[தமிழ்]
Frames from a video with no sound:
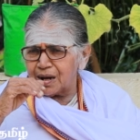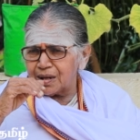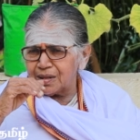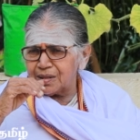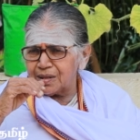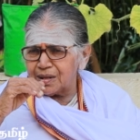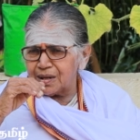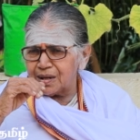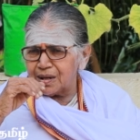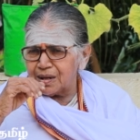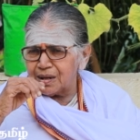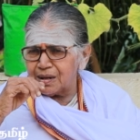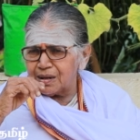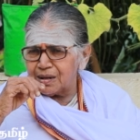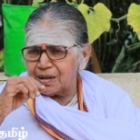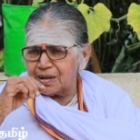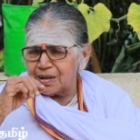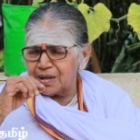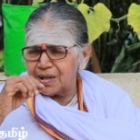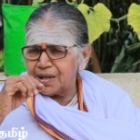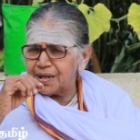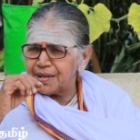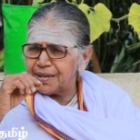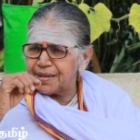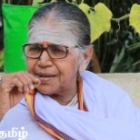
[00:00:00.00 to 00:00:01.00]
அந்த
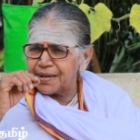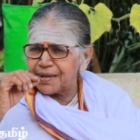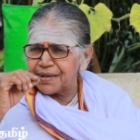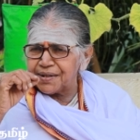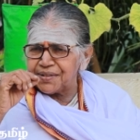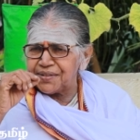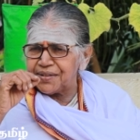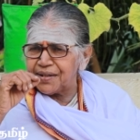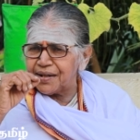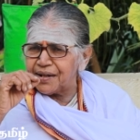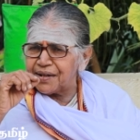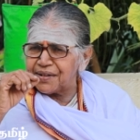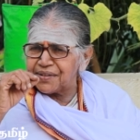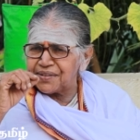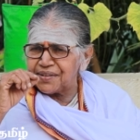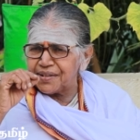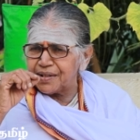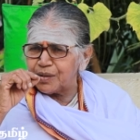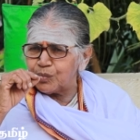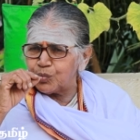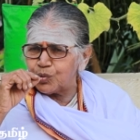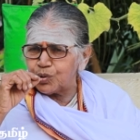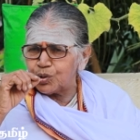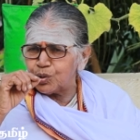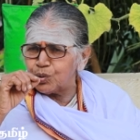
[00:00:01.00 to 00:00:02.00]
நீதி கட்சி
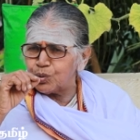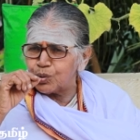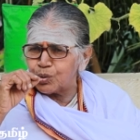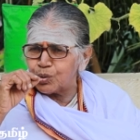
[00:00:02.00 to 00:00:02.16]
ஆட்சியின் போது